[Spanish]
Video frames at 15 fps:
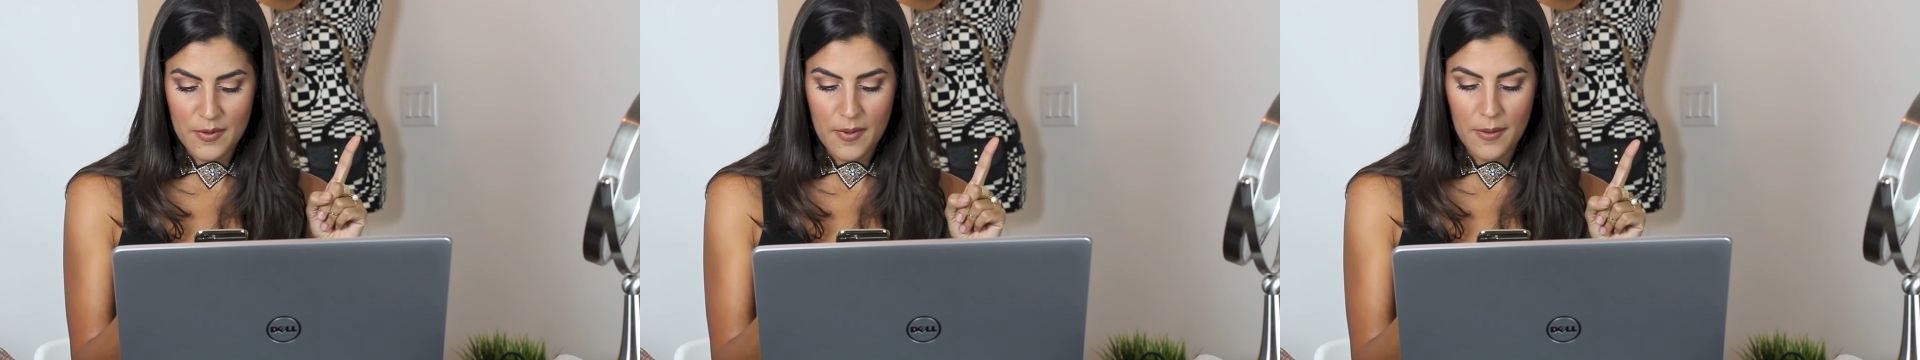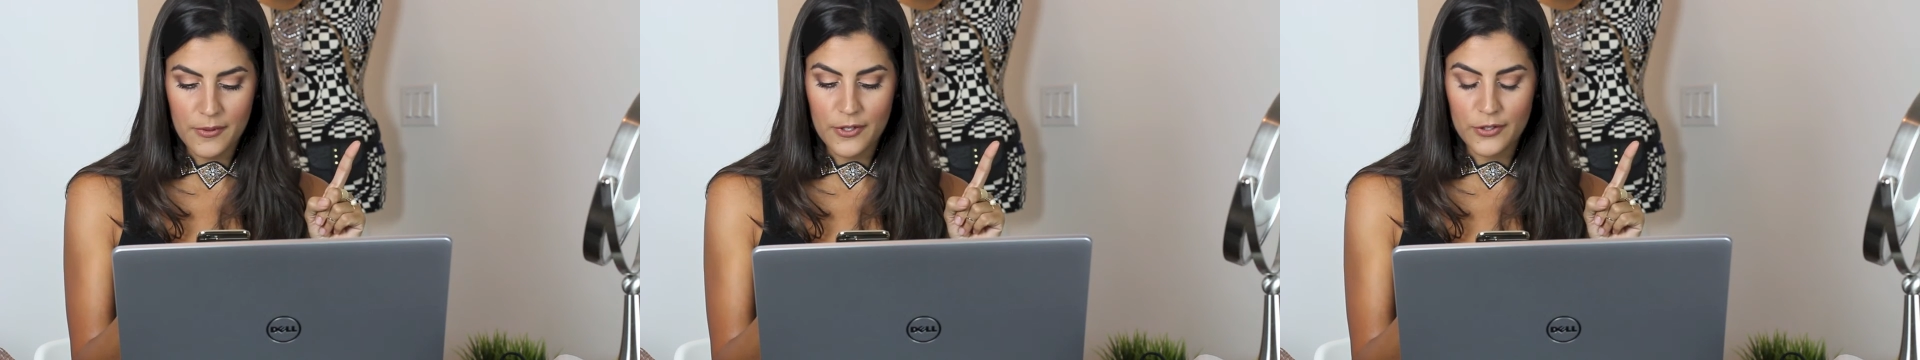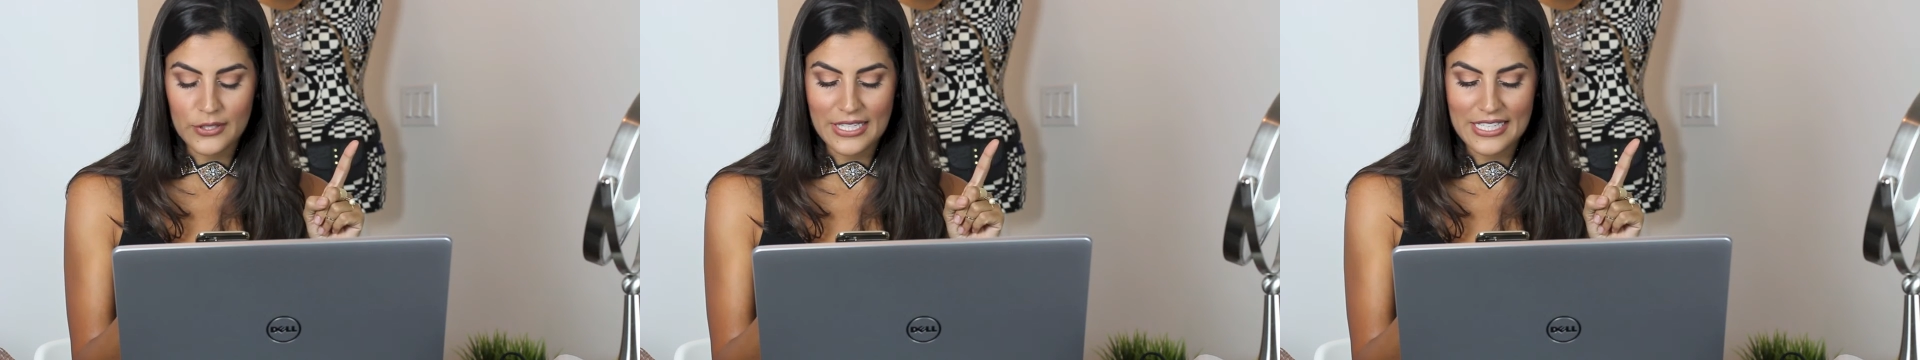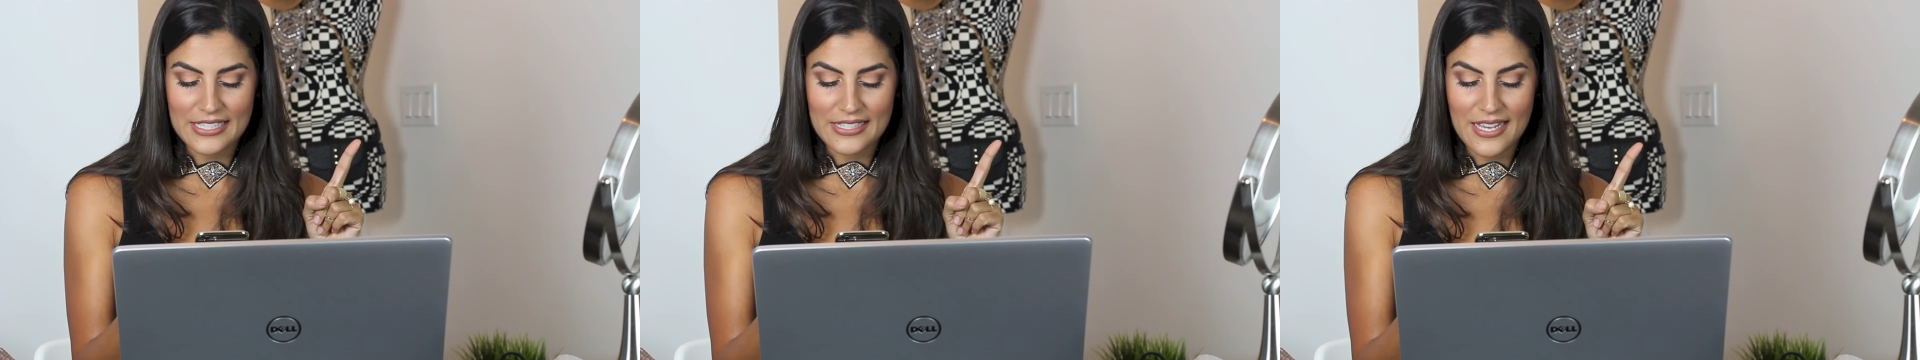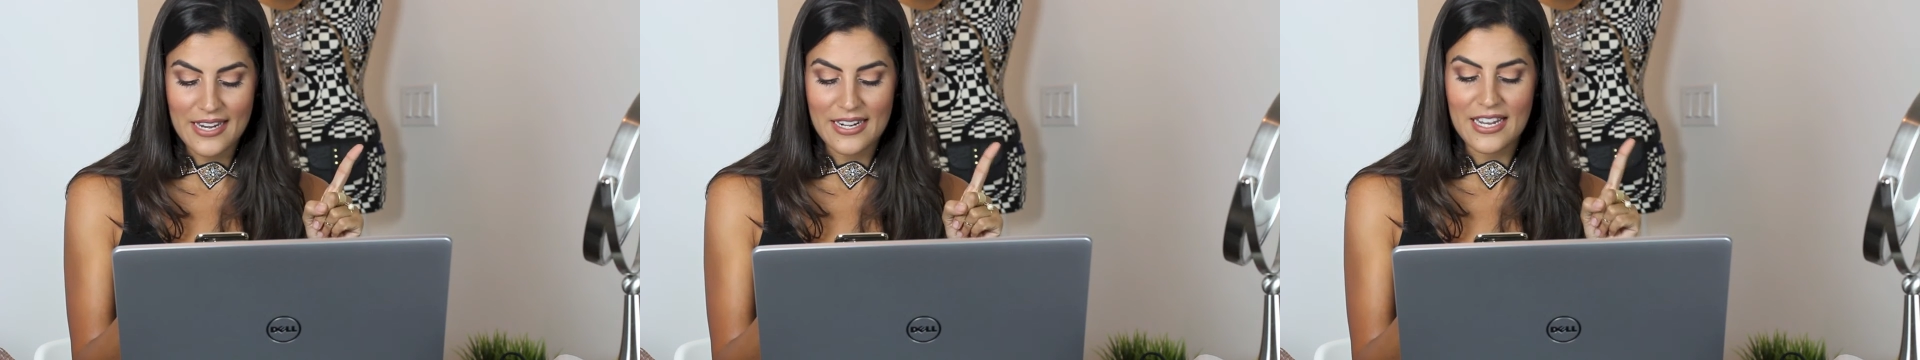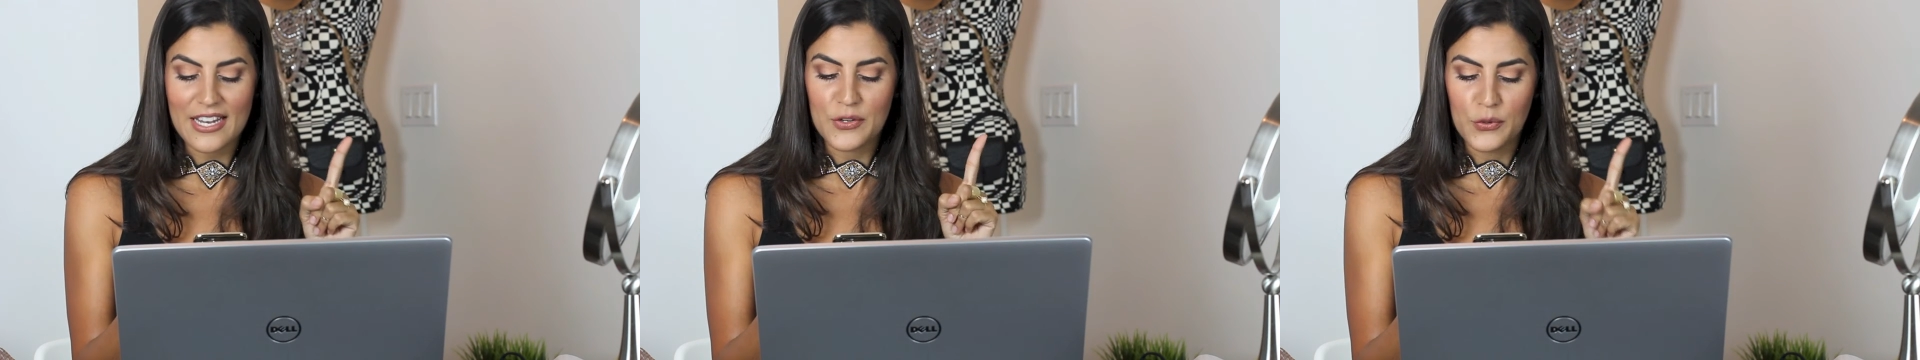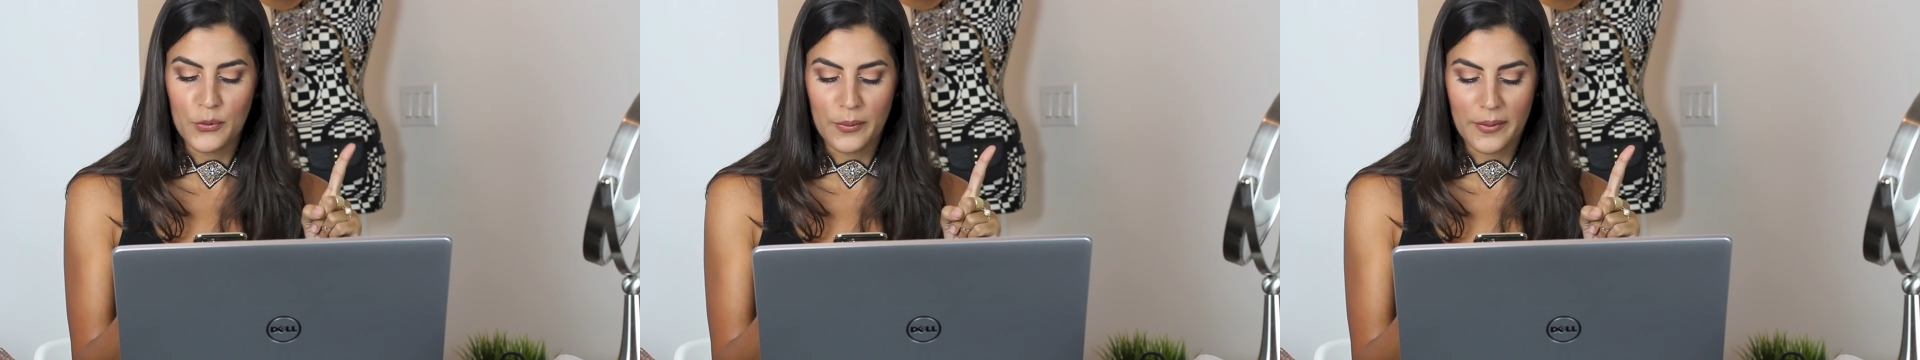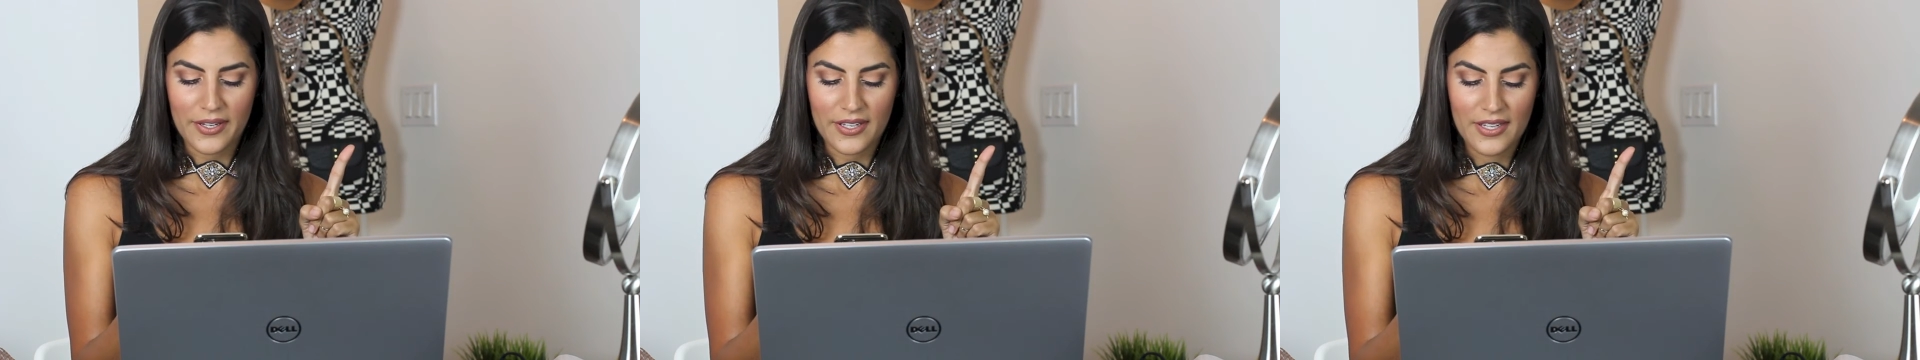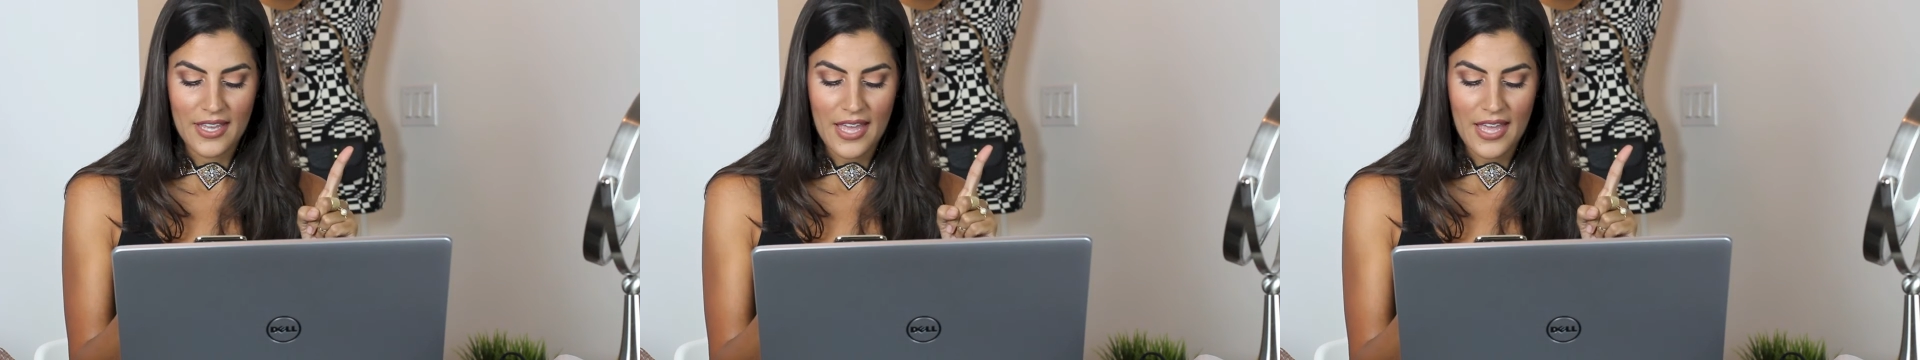mami a utilizar la nube.